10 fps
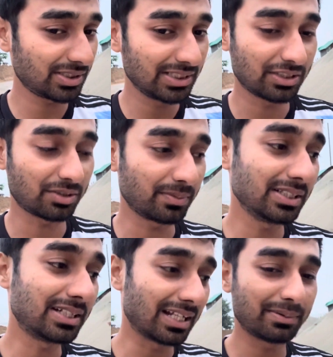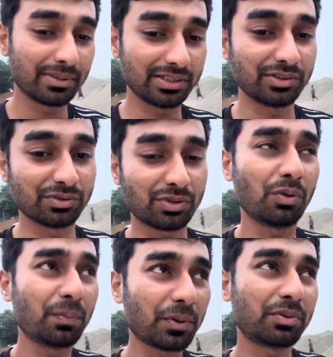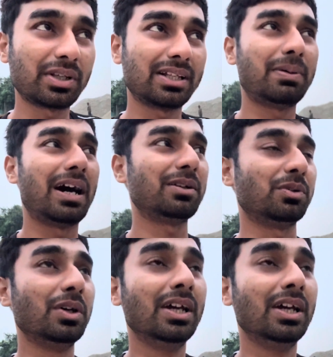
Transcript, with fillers: সিলেকশন বালি ঢালাই বালি ইউজ উপরে উঠে গেলে ভালো